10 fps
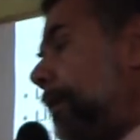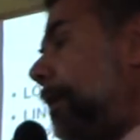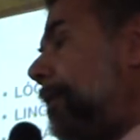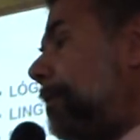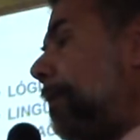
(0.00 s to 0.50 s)
Y
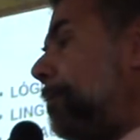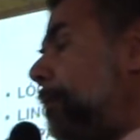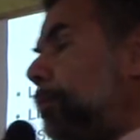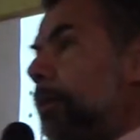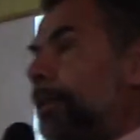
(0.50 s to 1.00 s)
estas
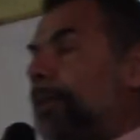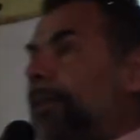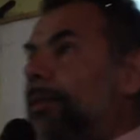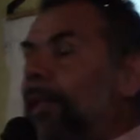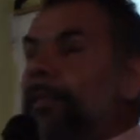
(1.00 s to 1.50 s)
aptitudes que
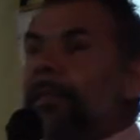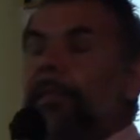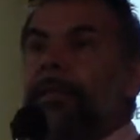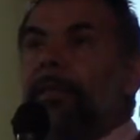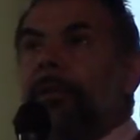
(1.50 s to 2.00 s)
se están
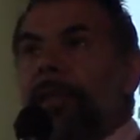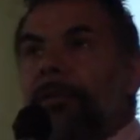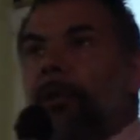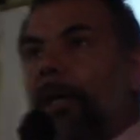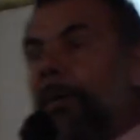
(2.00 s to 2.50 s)

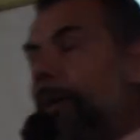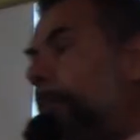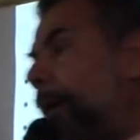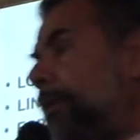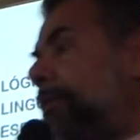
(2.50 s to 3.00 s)
deteriorando cada vez
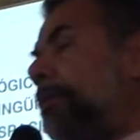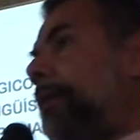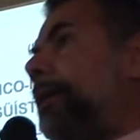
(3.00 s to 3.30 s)
más